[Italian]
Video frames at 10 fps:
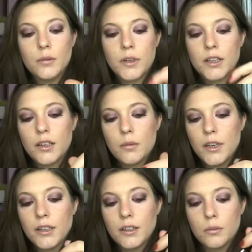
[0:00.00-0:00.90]

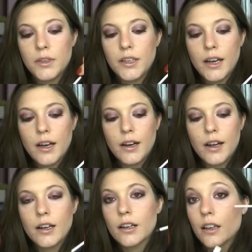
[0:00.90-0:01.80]
praticamente applicare
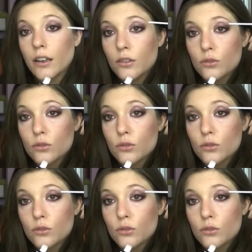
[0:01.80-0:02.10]
anche